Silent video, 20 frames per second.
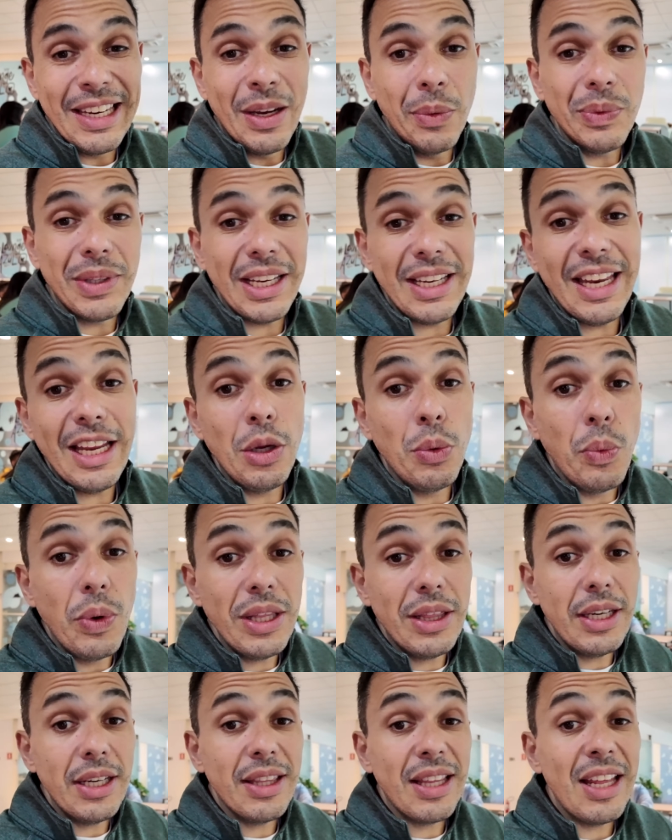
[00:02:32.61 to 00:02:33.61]
não tem nenhum
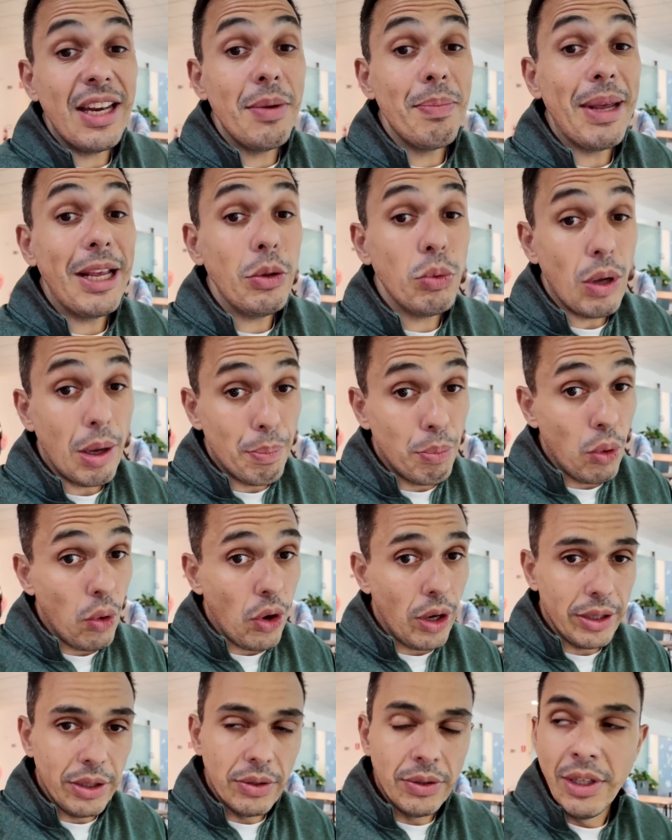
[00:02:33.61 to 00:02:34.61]
entretenimento a
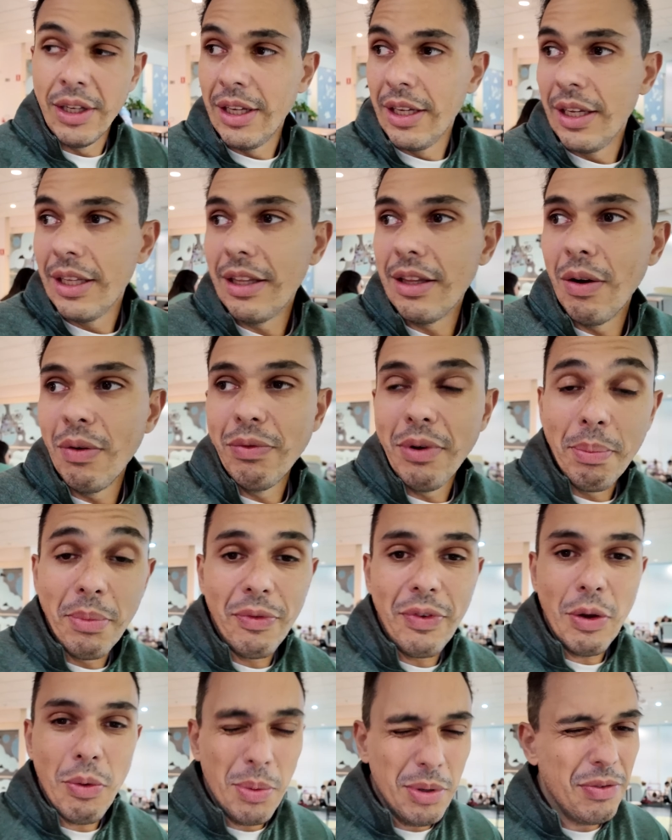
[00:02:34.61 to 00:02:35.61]
bordo. Então
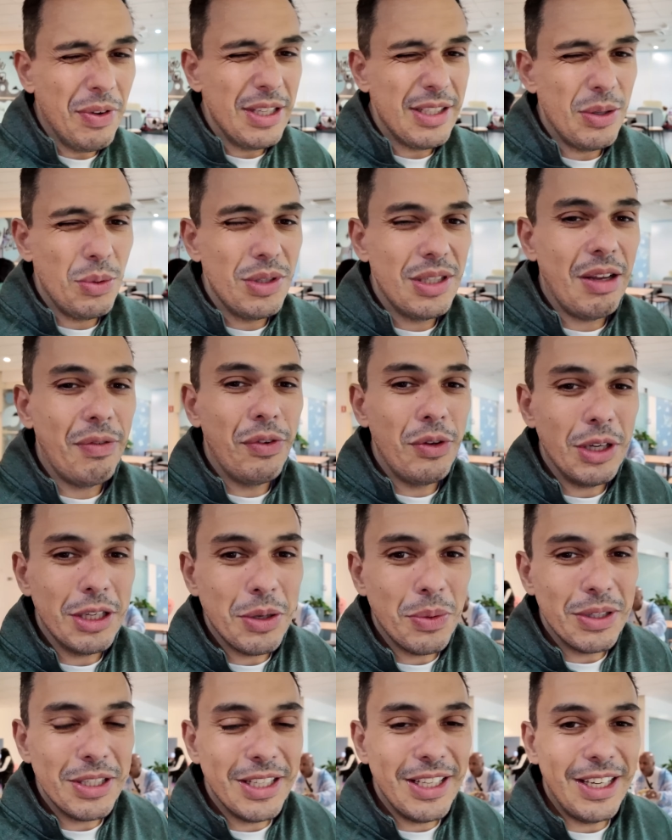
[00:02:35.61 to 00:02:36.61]
vamos ver como que vai ser o desafio aqui com as